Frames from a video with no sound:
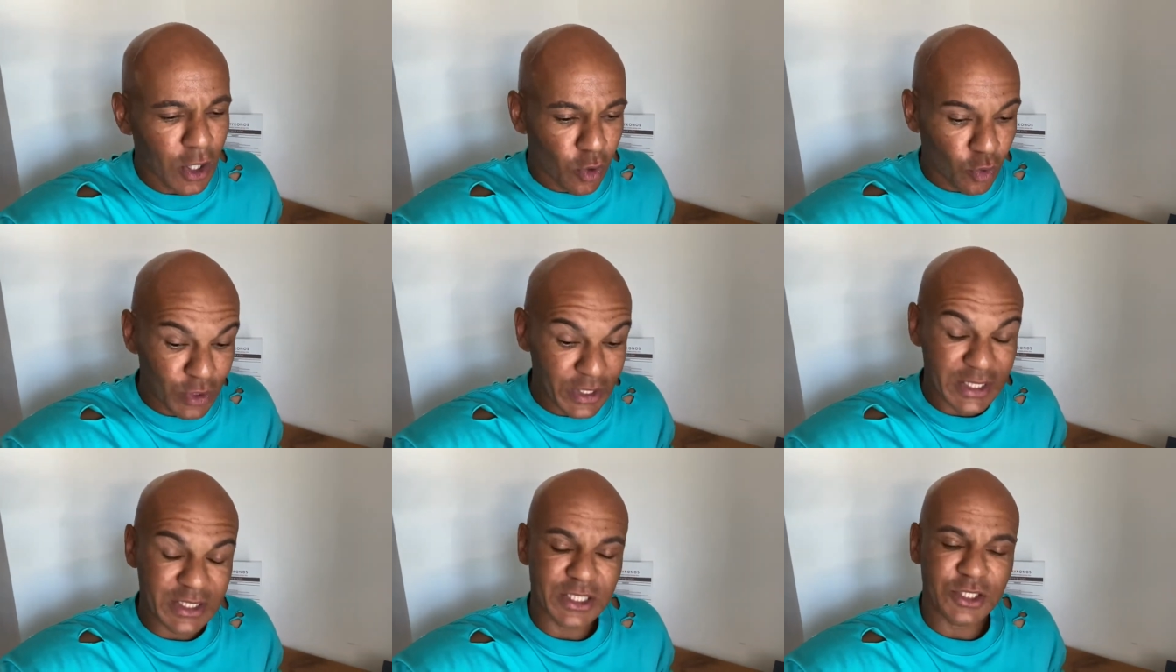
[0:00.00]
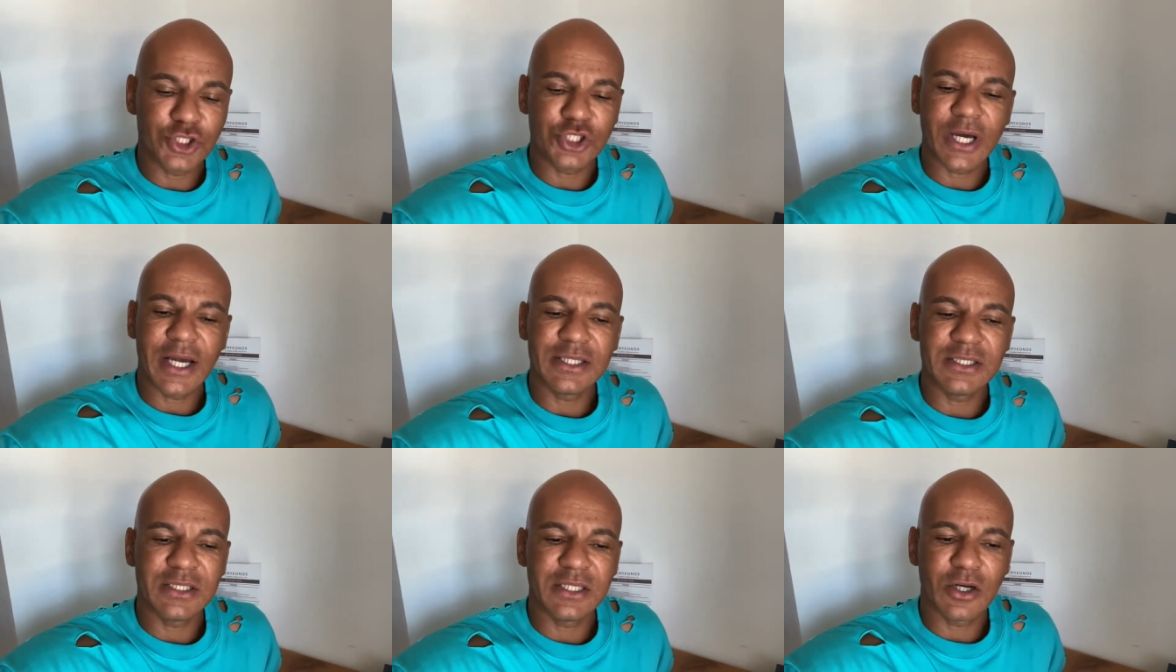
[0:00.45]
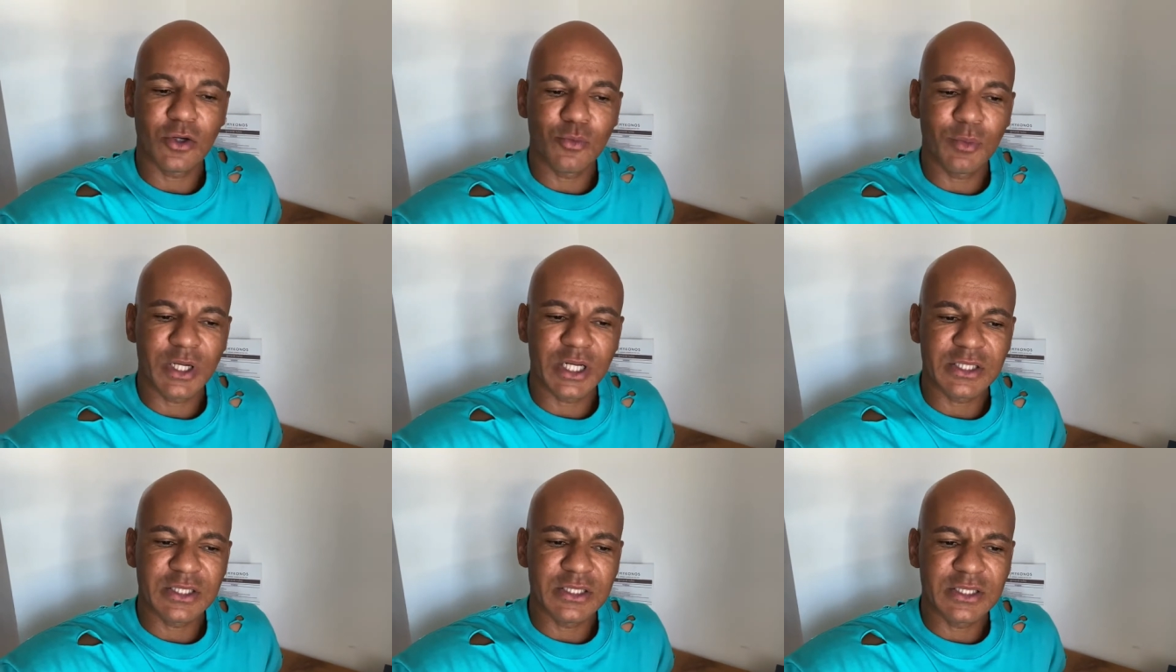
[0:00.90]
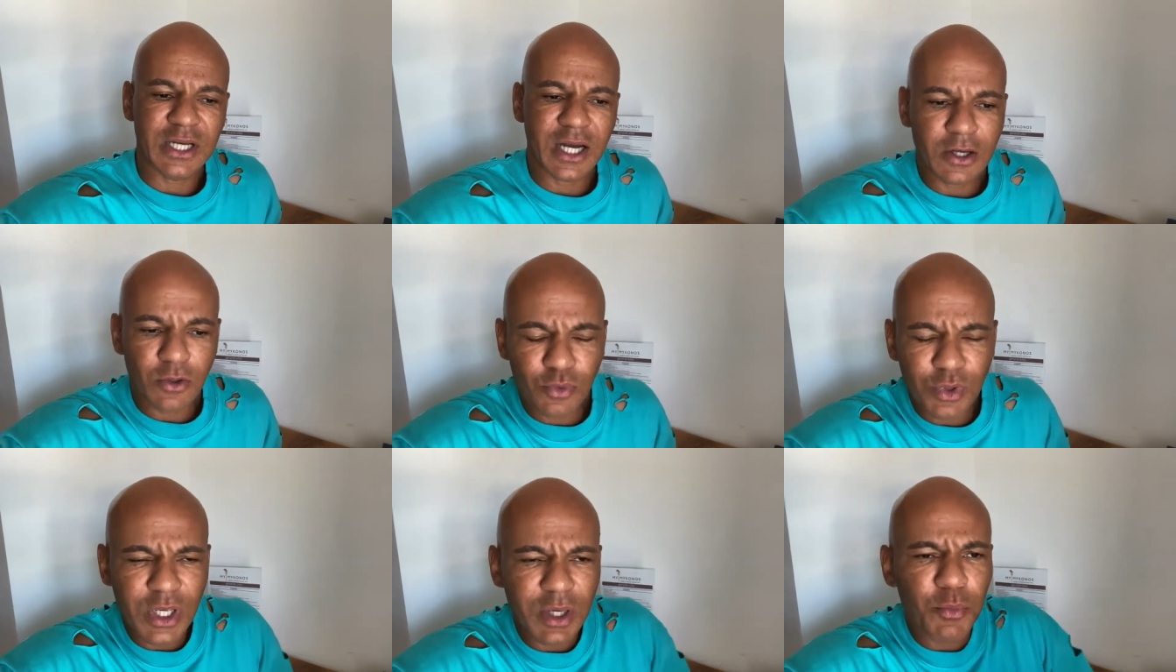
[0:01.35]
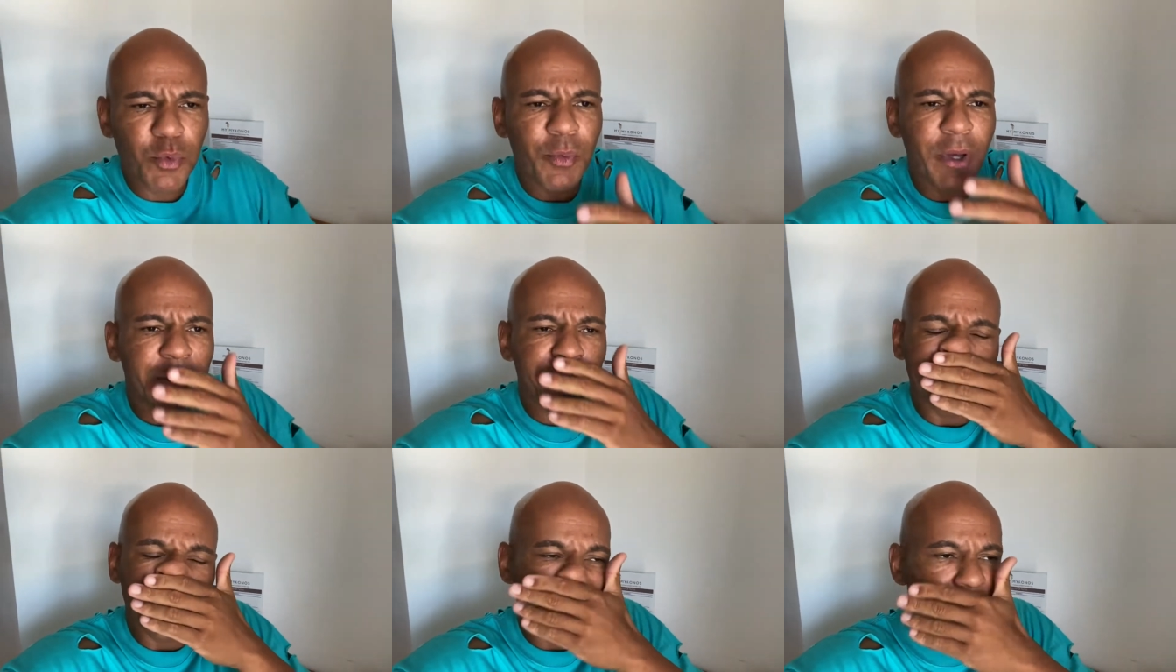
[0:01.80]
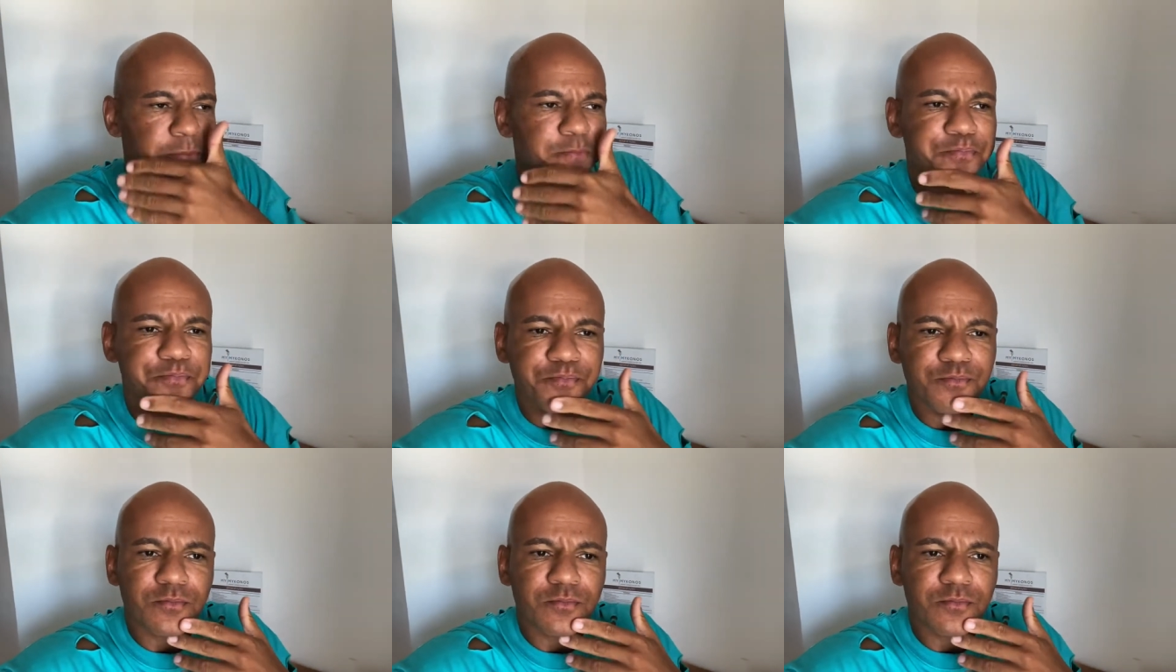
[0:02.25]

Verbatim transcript: Und jetzt entscheiden sie darüber, dass sie sagen, okay, Moment mal,